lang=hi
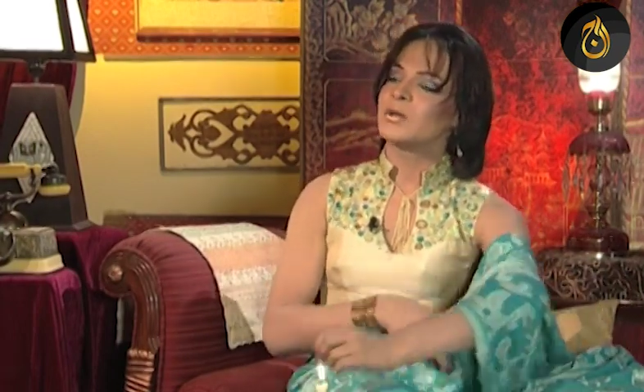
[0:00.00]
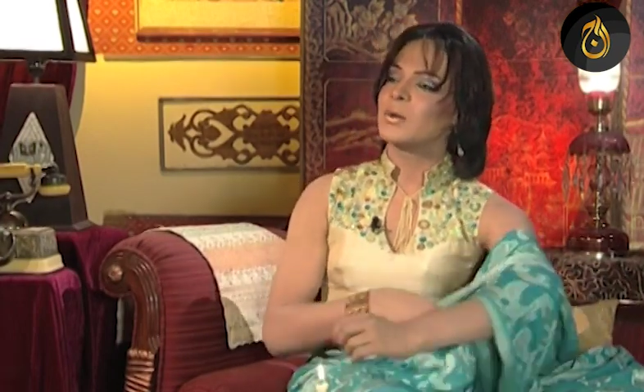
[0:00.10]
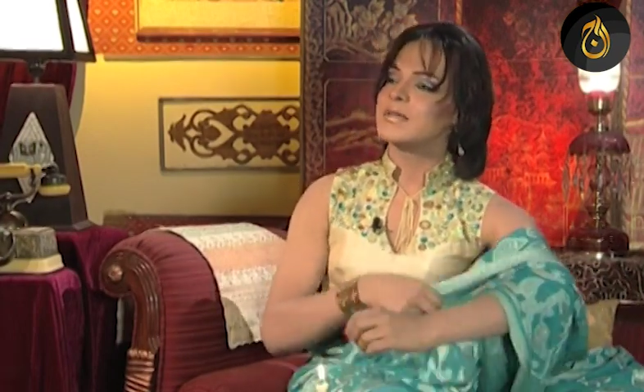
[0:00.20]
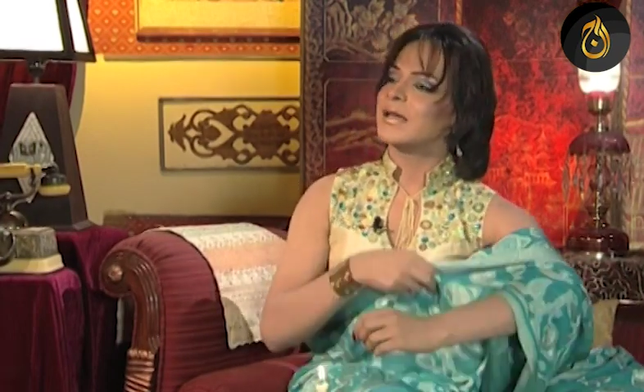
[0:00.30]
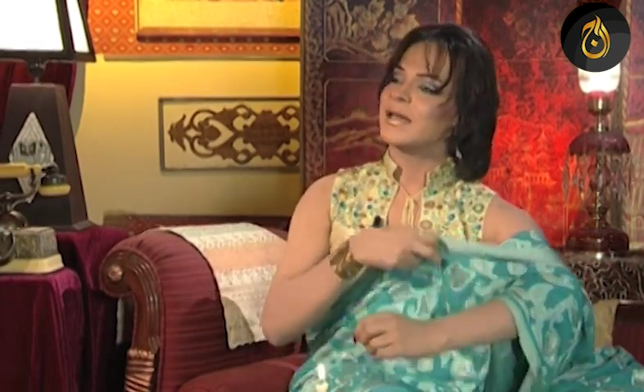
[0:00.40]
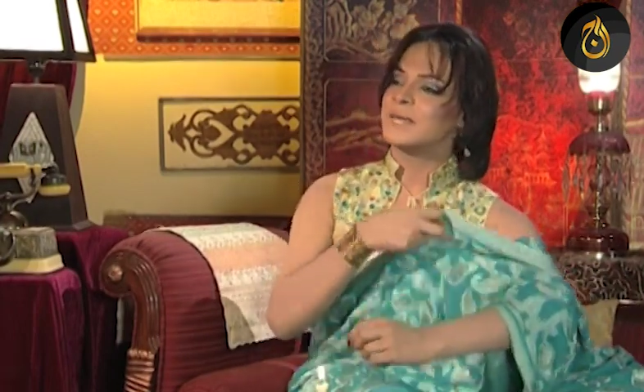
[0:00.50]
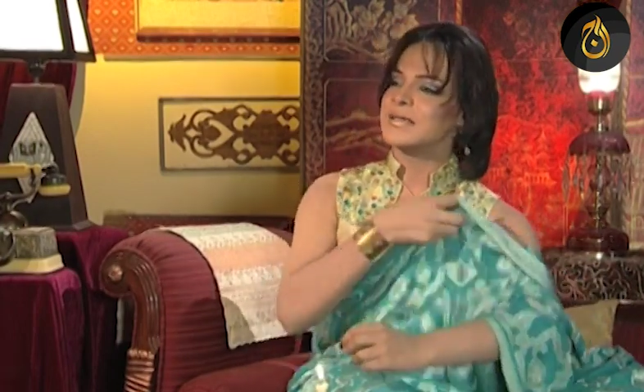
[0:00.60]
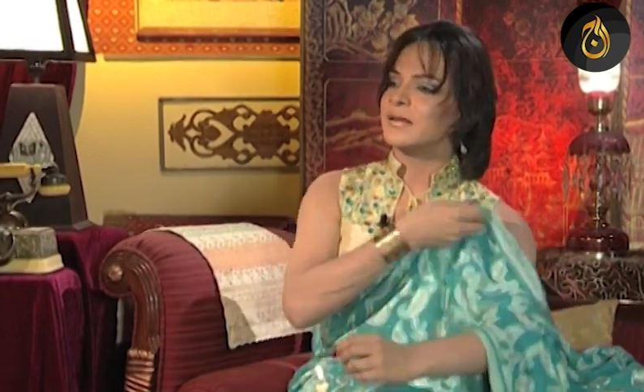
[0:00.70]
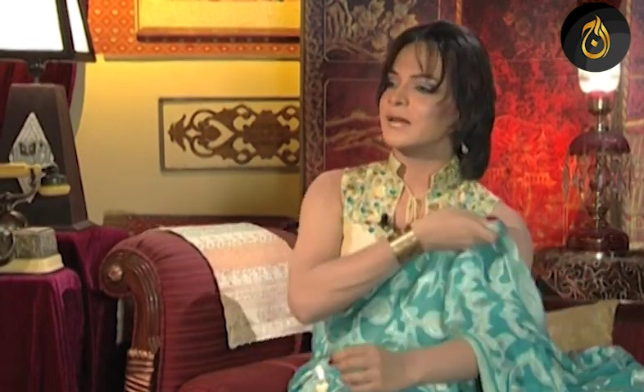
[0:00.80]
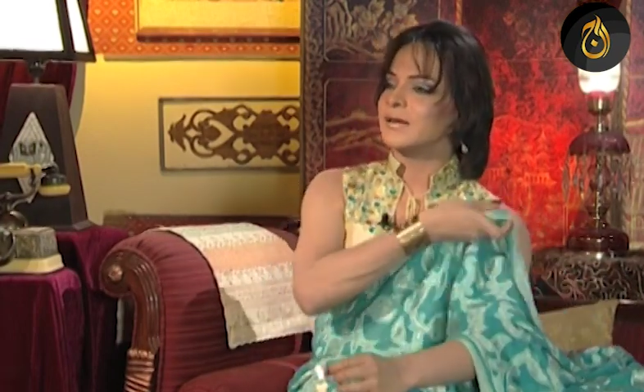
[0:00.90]
दुख ज़्यादा
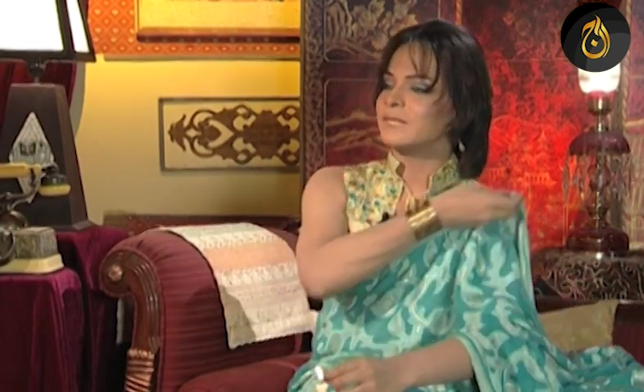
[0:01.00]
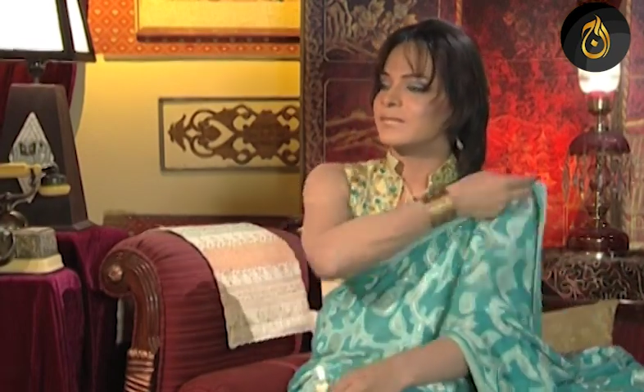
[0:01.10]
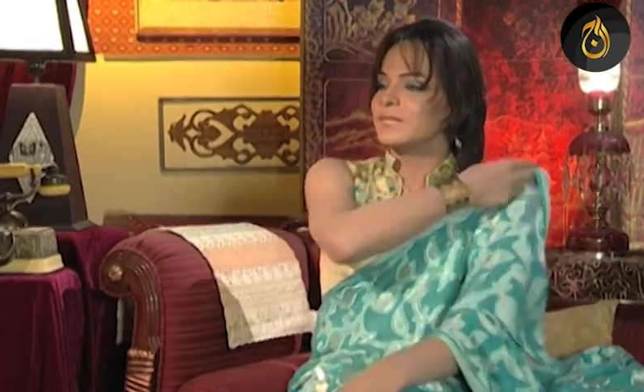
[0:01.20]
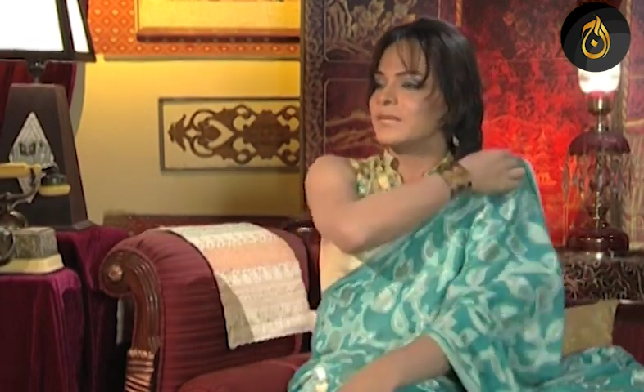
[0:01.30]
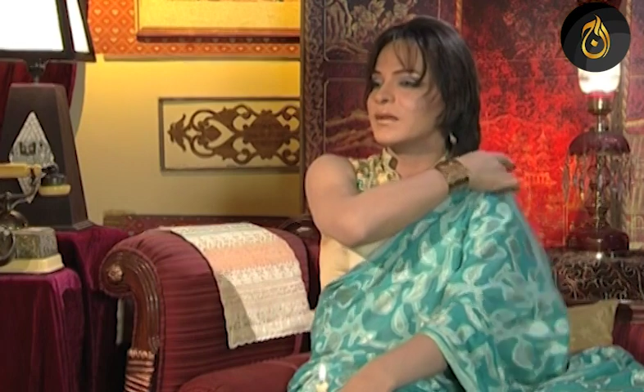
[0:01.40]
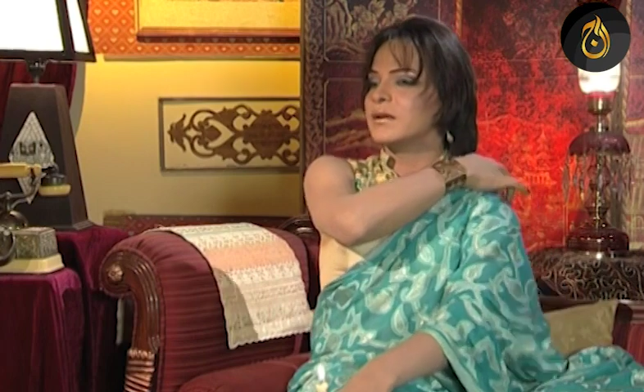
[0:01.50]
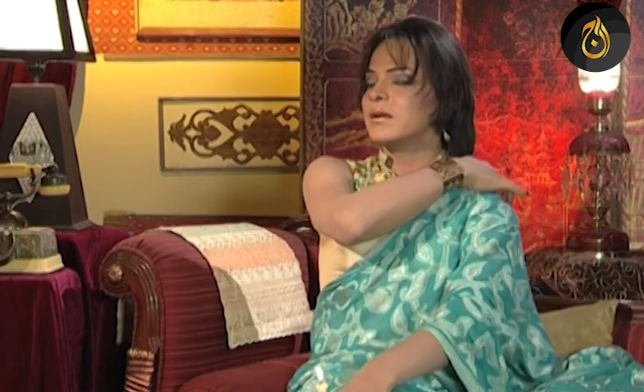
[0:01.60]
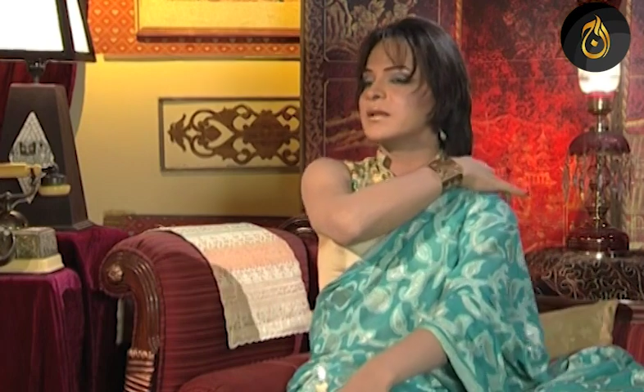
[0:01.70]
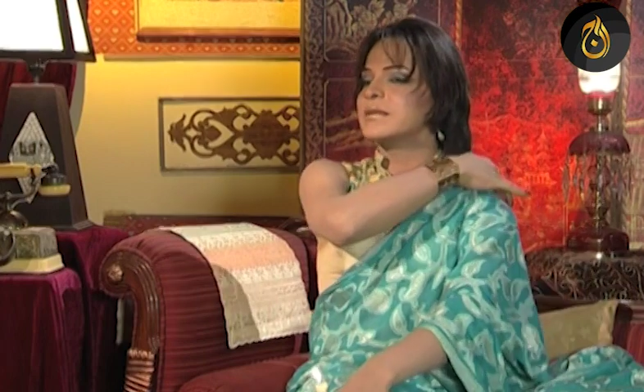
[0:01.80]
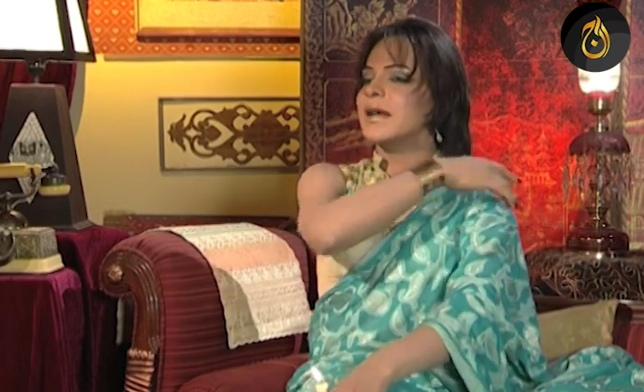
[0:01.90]
पसंद है हम्म।